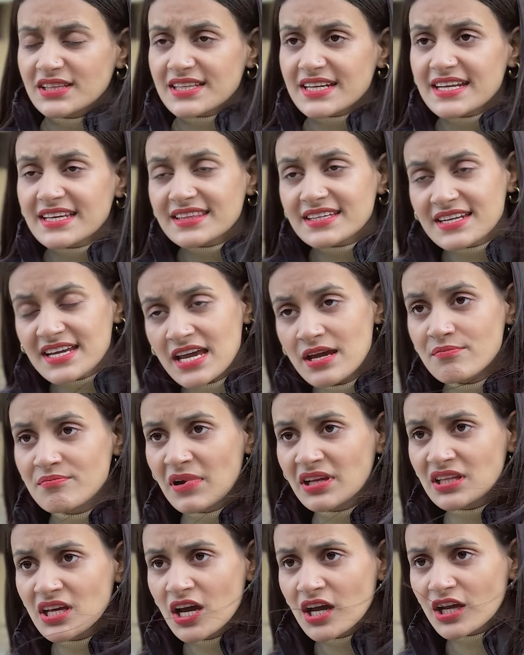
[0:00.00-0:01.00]
तेरी इतनी
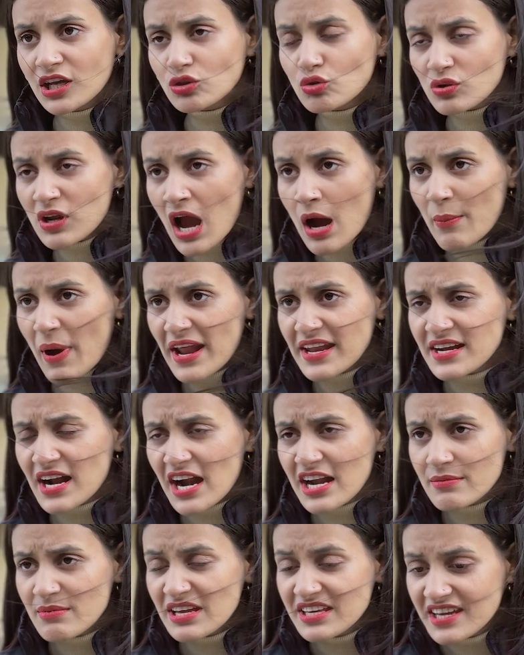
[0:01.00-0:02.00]
हिम्मत कि तूने हमारी
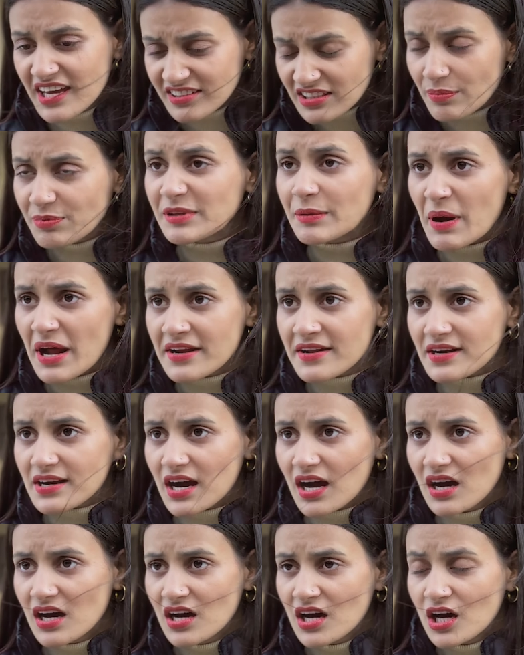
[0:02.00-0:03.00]
गाड़ी में ये सब सामान
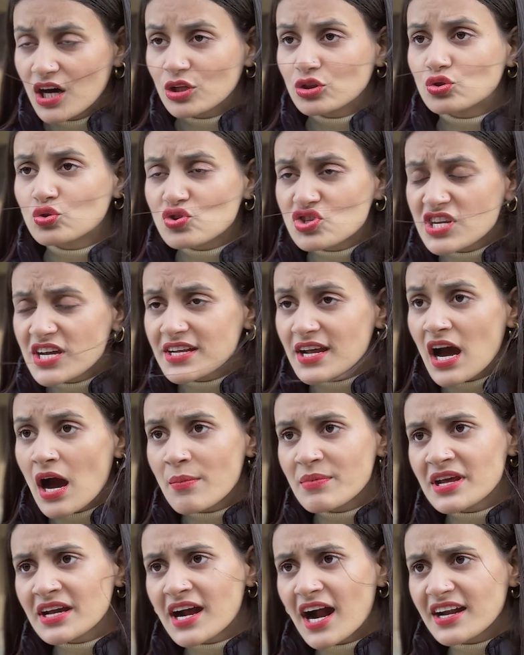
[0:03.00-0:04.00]
रखा तुझे ना
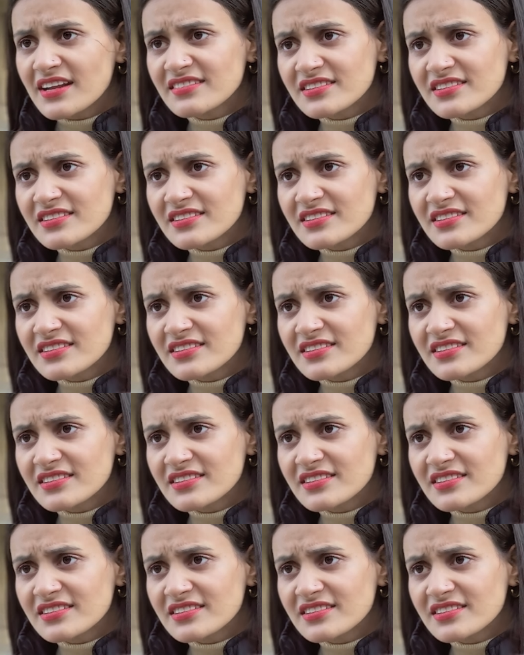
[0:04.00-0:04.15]
हमने गाड़ी